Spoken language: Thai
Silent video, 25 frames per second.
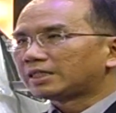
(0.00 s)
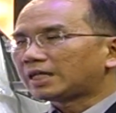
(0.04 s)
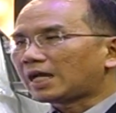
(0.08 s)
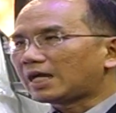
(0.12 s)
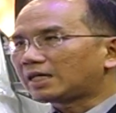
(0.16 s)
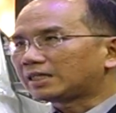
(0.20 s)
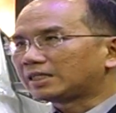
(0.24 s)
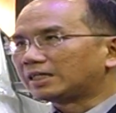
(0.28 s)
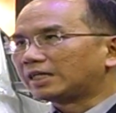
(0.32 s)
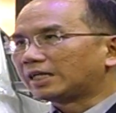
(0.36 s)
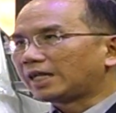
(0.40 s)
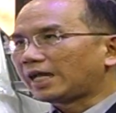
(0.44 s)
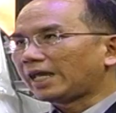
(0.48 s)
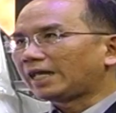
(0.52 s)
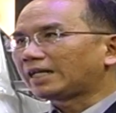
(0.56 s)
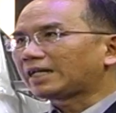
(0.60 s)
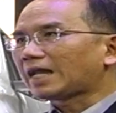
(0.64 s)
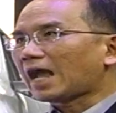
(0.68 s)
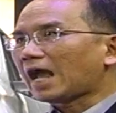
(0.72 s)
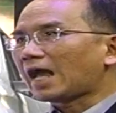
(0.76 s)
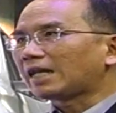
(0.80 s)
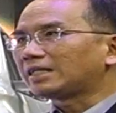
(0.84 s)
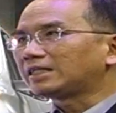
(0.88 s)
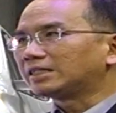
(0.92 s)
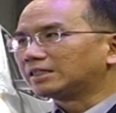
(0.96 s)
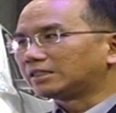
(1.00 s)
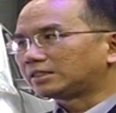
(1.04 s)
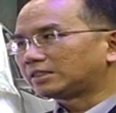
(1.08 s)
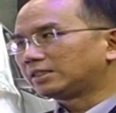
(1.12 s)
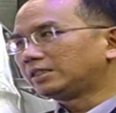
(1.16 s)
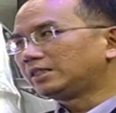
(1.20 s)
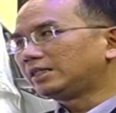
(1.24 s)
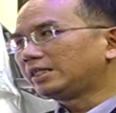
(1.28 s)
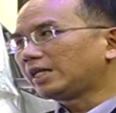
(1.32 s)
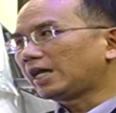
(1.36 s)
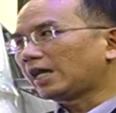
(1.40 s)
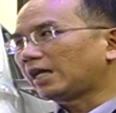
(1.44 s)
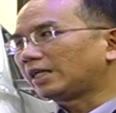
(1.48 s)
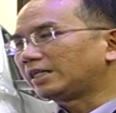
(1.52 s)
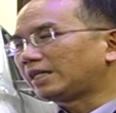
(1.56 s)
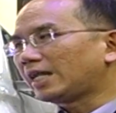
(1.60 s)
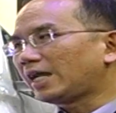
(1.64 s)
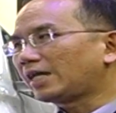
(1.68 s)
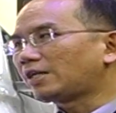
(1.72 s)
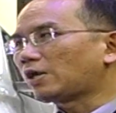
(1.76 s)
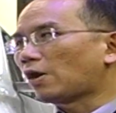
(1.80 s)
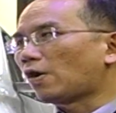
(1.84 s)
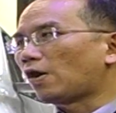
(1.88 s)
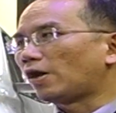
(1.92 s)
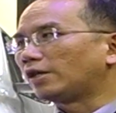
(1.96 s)
ถ้าเกิดเหตุการณ์เกิดขึ้นเนี่ย
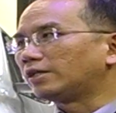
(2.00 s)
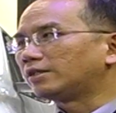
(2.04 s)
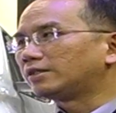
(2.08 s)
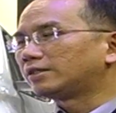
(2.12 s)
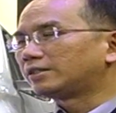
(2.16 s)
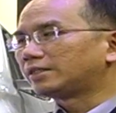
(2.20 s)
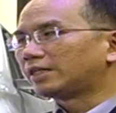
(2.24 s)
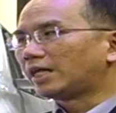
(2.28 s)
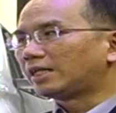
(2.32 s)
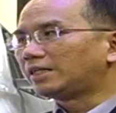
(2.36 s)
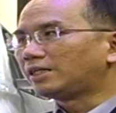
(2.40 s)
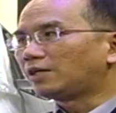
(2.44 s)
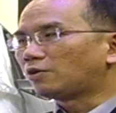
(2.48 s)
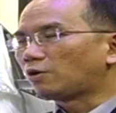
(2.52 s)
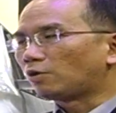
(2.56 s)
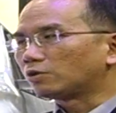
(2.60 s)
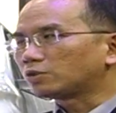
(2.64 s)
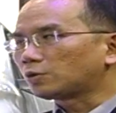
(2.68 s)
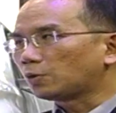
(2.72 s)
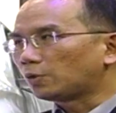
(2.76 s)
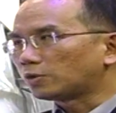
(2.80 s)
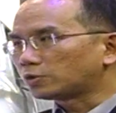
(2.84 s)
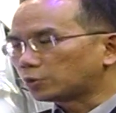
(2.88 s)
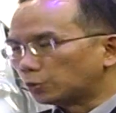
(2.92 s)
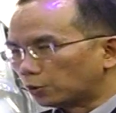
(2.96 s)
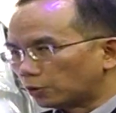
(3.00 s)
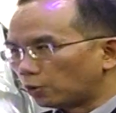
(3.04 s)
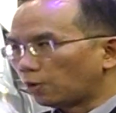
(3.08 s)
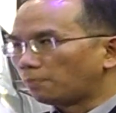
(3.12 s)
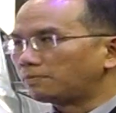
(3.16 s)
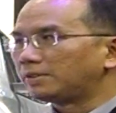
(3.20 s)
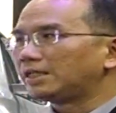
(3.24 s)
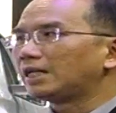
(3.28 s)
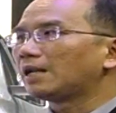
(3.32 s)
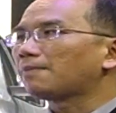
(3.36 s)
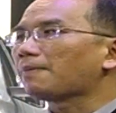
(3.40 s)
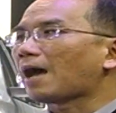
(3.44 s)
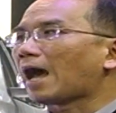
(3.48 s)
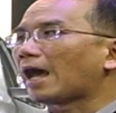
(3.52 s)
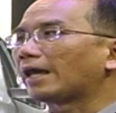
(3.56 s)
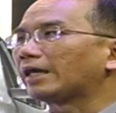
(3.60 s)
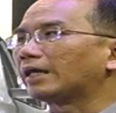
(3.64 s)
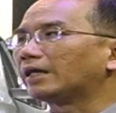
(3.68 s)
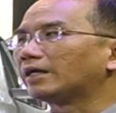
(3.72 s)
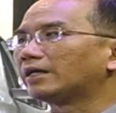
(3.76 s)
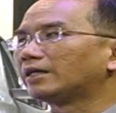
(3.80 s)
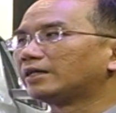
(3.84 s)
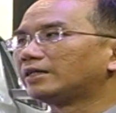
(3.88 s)
แน่นอนในเรื่องของตัวถุงลมนิรภัย